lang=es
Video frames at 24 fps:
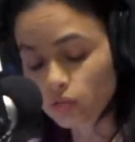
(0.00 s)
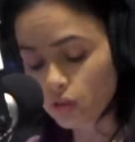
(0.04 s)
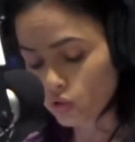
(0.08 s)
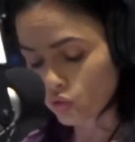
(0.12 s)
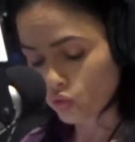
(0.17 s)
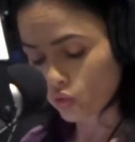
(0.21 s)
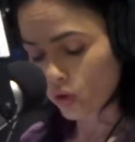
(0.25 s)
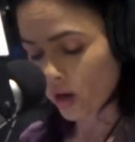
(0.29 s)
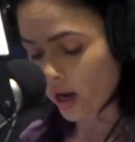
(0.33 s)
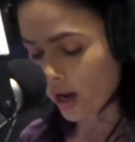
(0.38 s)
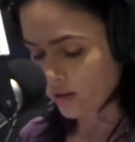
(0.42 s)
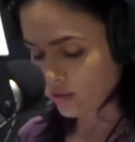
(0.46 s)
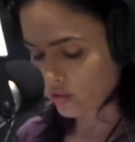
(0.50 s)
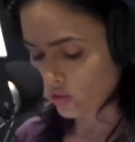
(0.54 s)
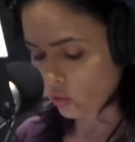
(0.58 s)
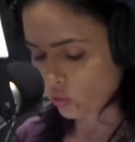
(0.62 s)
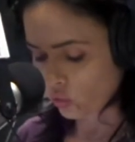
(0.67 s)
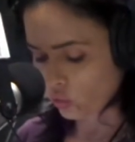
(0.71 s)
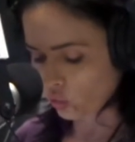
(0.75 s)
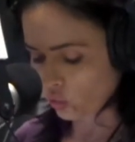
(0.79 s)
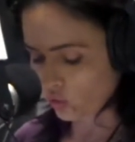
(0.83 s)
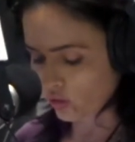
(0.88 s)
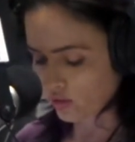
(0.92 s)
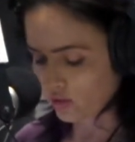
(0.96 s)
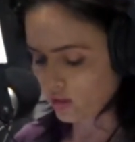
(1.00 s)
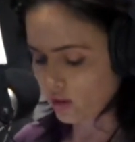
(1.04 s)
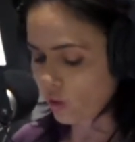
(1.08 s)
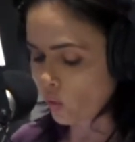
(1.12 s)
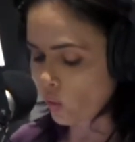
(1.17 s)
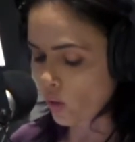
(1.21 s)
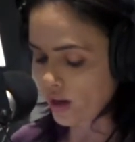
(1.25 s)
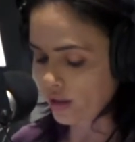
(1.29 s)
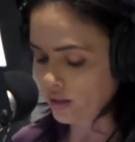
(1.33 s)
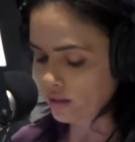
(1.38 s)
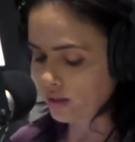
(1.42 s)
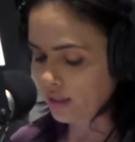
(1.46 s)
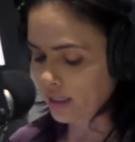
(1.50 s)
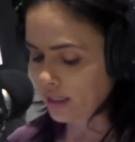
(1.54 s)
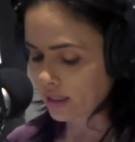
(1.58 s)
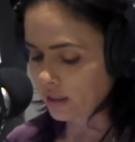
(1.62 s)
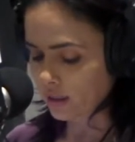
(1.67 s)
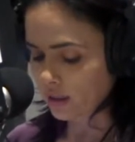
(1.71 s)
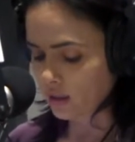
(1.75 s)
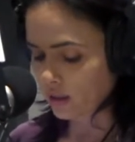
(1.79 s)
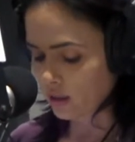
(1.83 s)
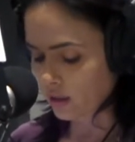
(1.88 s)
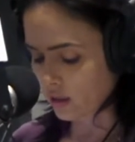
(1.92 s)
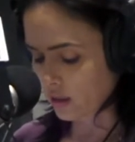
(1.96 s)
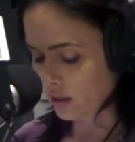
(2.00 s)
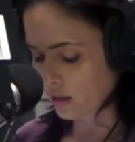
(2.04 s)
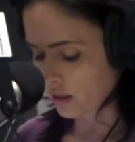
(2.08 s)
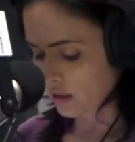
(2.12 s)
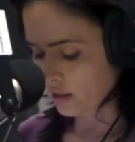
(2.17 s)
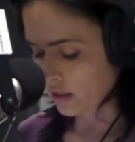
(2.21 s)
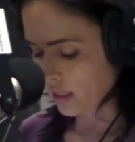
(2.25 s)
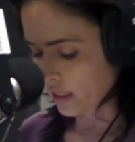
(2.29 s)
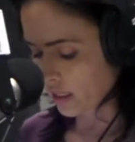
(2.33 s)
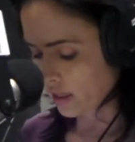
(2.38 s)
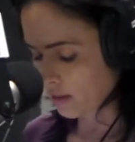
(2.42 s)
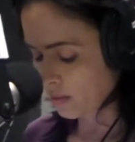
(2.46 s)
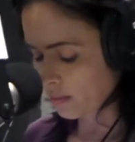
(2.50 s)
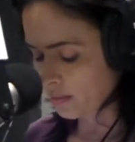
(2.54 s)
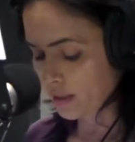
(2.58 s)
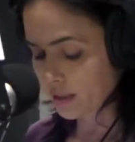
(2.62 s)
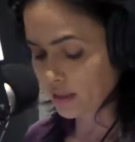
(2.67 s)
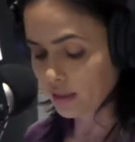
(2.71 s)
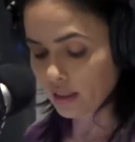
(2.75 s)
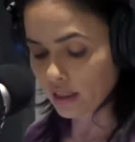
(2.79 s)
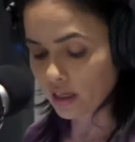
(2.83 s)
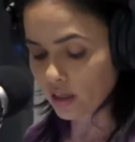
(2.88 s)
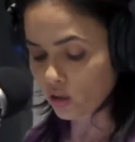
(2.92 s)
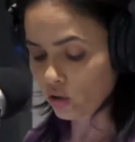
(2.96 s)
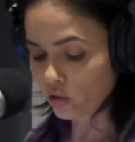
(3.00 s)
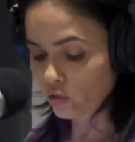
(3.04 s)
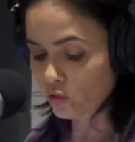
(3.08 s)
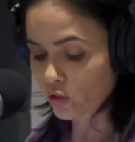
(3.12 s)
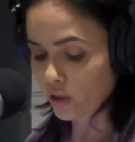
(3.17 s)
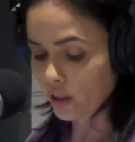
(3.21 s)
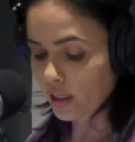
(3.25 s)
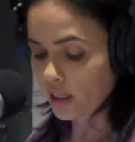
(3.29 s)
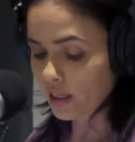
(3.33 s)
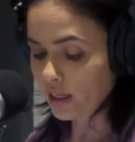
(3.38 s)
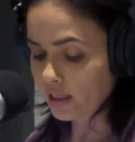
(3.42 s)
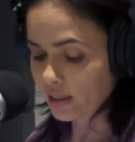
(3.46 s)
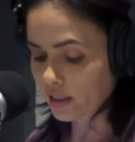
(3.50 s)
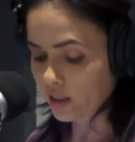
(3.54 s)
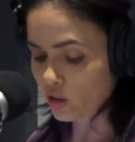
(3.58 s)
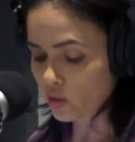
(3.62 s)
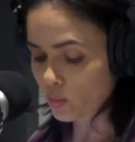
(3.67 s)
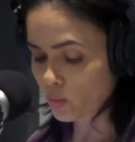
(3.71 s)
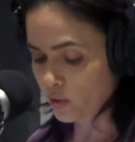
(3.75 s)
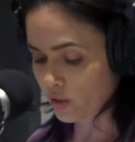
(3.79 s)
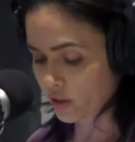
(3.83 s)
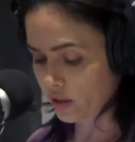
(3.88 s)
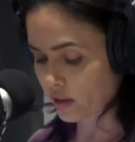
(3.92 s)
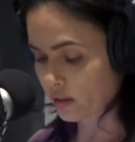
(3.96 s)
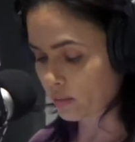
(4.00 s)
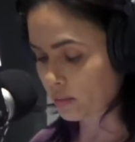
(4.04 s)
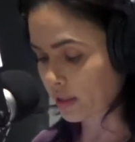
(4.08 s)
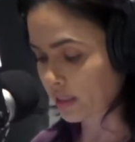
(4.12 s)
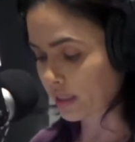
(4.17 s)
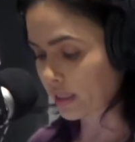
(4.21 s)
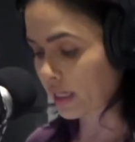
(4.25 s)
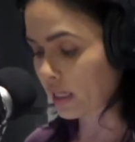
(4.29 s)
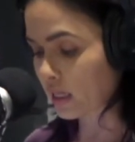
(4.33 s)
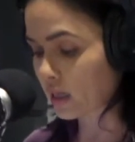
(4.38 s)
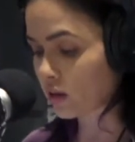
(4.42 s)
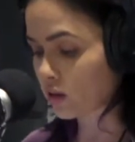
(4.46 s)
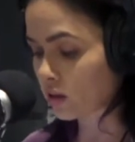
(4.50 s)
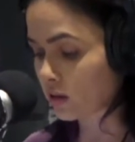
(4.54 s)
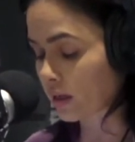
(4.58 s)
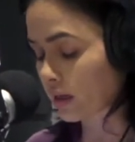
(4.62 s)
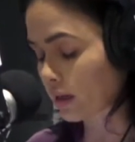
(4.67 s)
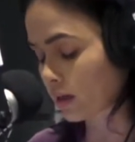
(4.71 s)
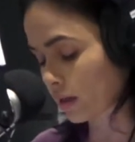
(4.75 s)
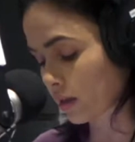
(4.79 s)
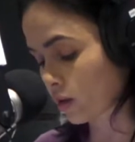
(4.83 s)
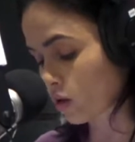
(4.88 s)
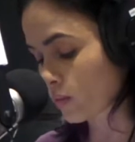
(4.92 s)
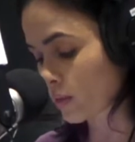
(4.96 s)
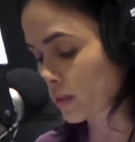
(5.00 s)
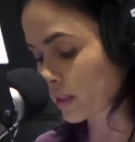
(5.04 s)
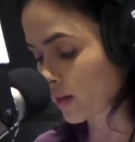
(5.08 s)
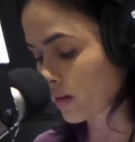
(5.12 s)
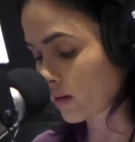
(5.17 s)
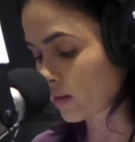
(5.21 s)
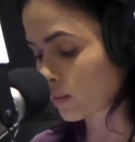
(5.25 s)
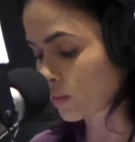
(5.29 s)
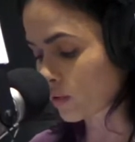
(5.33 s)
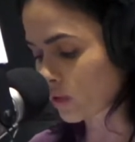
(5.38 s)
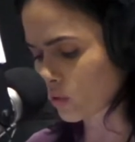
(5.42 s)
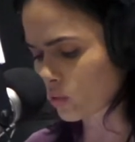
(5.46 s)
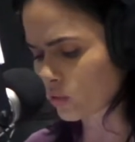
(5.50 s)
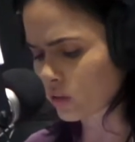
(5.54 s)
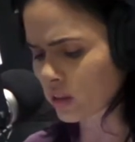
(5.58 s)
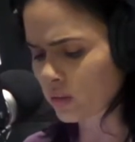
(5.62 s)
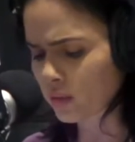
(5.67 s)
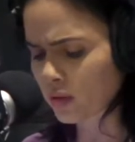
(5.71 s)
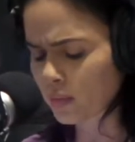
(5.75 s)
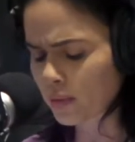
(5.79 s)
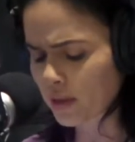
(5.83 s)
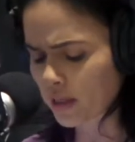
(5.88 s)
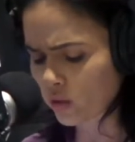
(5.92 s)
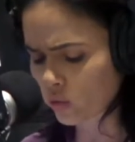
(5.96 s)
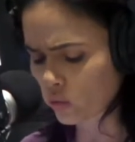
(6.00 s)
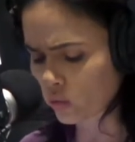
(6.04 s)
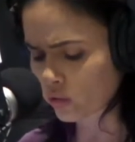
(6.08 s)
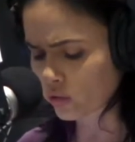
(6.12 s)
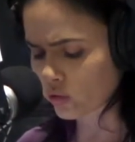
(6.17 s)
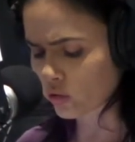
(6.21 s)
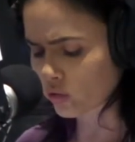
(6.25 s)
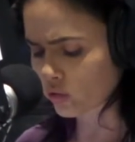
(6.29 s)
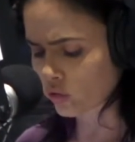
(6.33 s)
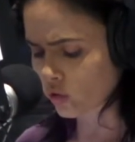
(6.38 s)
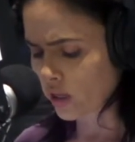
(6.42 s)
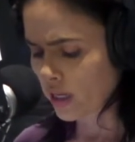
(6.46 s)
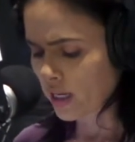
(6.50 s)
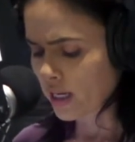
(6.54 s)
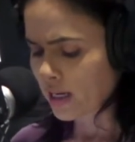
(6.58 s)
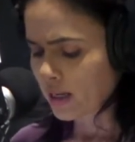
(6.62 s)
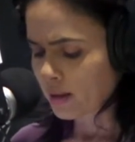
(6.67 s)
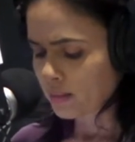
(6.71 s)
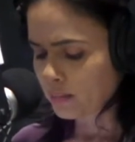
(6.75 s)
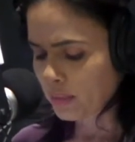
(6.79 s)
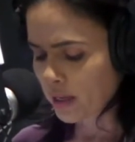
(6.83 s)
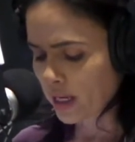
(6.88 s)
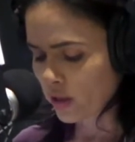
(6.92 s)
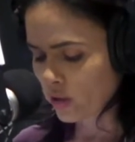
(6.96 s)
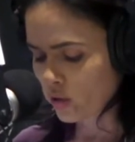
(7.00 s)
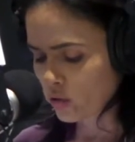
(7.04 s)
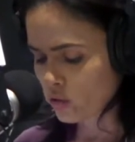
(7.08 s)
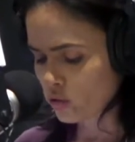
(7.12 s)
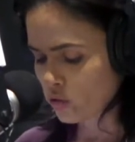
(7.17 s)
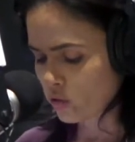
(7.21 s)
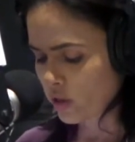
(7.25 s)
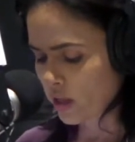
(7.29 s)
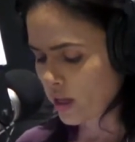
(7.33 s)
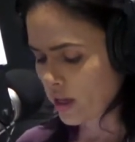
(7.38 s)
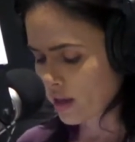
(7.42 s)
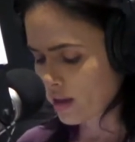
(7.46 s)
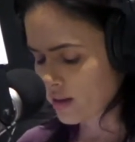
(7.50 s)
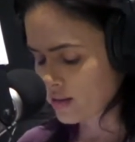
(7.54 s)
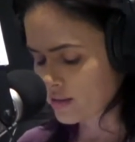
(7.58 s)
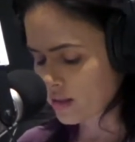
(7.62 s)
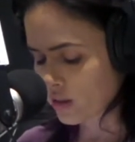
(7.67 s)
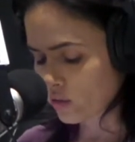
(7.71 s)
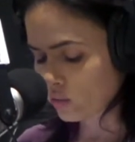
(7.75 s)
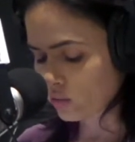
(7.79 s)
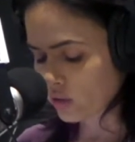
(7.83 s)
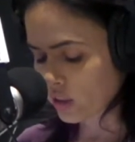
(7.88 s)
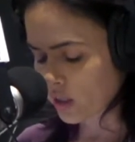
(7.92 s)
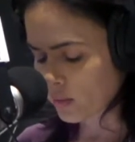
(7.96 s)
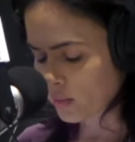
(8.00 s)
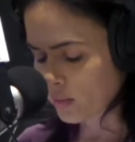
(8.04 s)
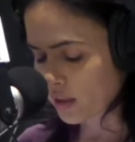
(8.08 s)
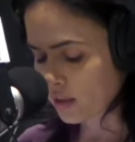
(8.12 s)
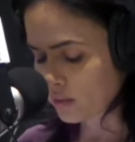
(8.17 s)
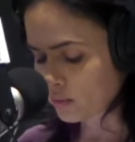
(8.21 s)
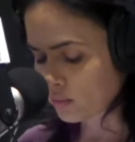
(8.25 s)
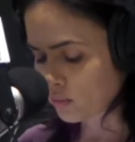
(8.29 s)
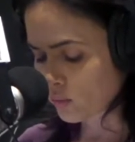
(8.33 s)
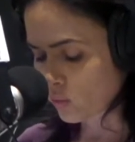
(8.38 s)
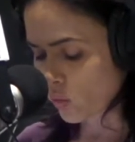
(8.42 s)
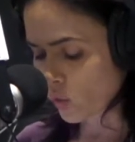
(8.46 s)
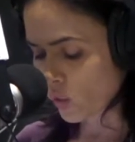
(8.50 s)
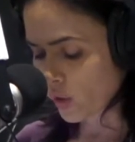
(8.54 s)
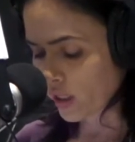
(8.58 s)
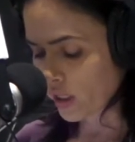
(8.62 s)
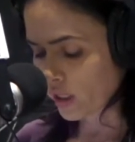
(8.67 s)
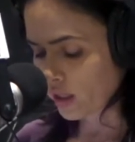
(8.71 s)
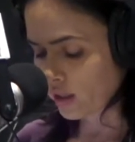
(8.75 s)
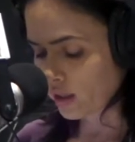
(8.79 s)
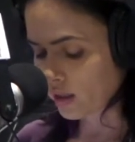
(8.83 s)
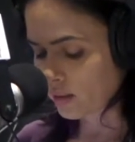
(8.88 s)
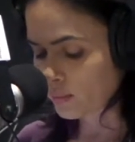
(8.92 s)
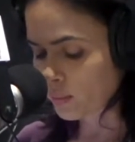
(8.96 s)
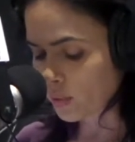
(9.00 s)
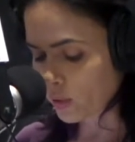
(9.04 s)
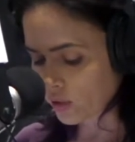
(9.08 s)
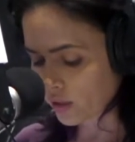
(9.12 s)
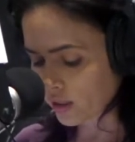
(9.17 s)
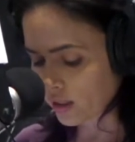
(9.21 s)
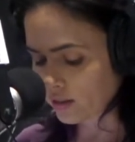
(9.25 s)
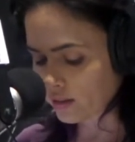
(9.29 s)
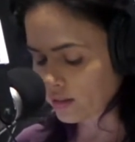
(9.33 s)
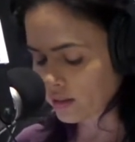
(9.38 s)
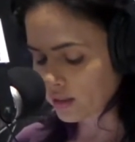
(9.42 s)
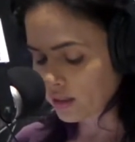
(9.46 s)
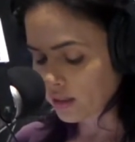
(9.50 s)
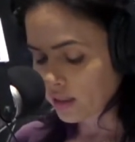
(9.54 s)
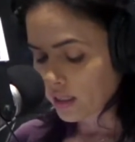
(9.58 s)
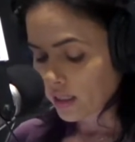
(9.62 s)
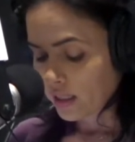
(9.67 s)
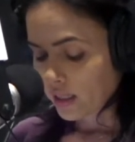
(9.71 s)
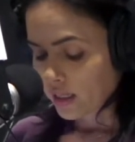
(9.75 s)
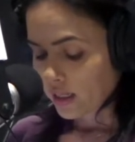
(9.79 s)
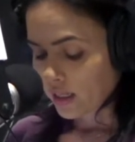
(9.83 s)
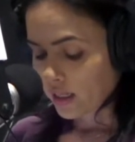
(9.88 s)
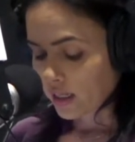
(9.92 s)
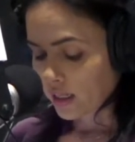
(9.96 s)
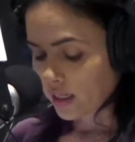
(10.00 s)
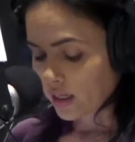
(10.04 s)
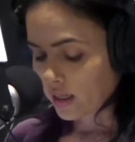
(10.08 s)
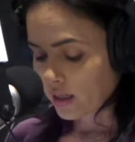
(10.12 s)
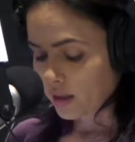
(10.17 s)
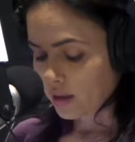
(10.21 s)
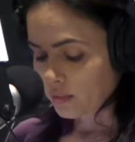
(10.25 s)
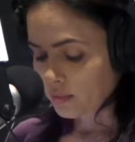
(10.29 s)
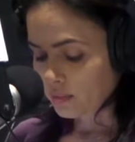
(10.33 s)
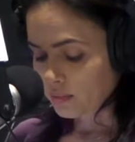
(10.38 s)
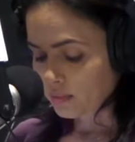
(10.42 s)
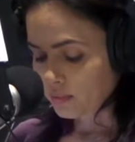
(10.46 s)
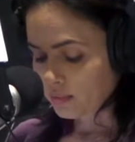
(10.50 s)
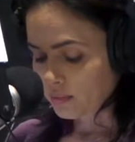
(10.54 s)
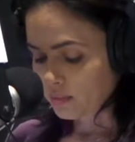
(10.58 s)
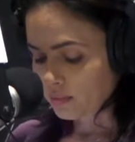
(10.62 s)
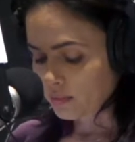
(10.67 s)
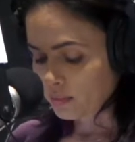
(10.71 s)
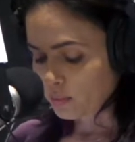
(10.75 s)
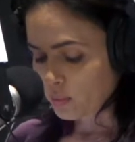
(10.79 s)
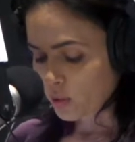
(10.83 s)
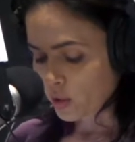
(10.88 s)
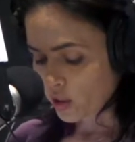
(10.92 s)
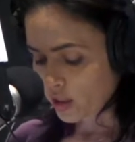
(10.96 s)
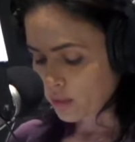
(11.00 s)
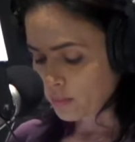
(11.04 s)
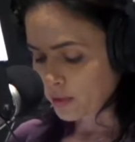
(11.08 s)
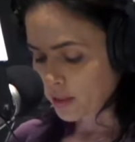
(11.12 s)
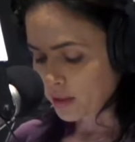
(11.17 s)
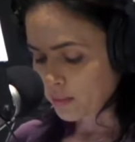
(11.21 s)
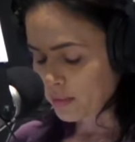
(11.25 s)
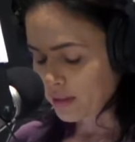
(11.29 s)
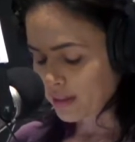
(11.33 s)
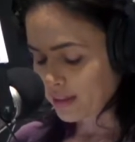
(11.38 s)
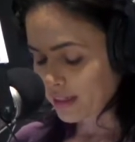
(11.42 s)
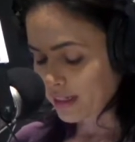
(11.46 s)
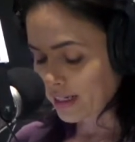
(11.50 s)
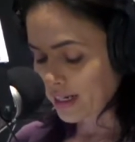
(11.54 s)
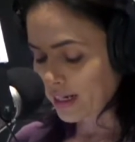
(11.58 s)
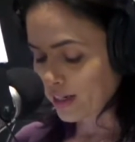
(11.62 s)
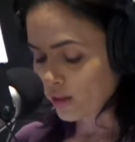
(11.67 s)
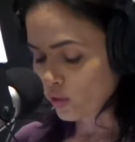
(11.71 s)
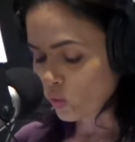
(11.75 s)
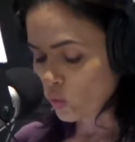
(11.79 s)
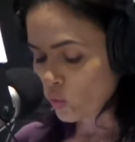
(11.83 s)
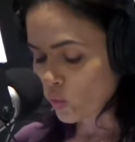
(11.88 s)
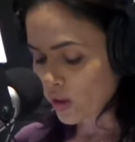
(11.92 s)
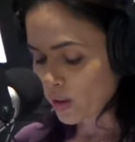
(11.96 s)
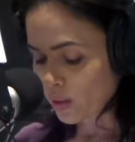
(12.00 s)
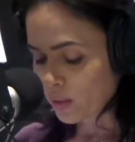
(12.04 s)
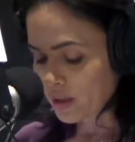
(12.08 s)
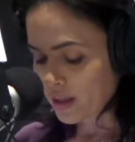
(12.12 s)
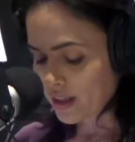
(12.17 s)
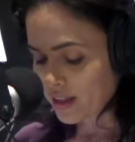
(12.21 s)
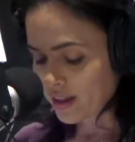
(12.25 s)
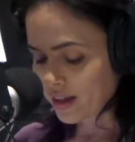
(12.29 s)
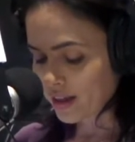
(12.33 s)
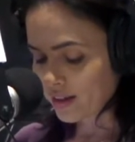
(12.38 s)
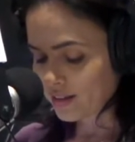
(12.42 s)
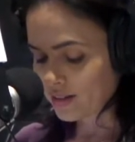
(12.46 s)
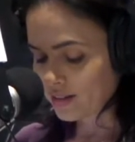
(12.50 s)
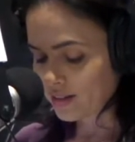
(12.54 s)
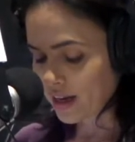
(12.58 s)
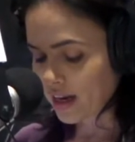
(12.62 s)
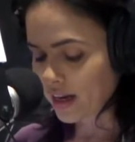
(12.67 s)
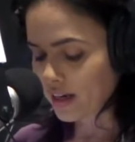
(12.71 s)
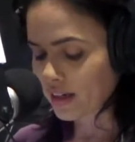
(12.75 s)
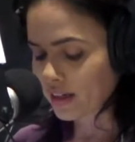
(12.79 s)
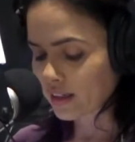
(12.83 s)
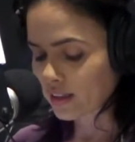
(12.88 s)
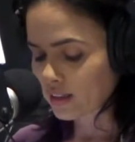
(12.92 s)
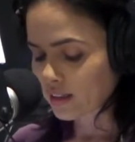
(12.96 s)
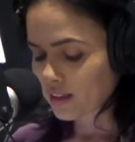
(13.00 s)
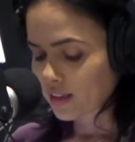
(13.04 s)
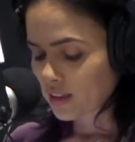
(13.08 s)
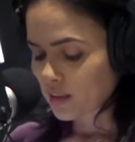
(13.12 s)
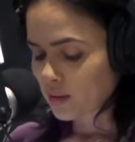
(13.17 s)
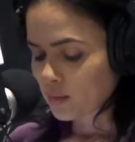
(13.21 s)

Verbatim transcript: en su casa, donde usted se encuentre y, quiere mantenerlo fuera de la radio, pues realmente es, recomendable porque es un tema para adultos, pero no deja de ser un tema muy importante, em, porque para mantener una vida sana,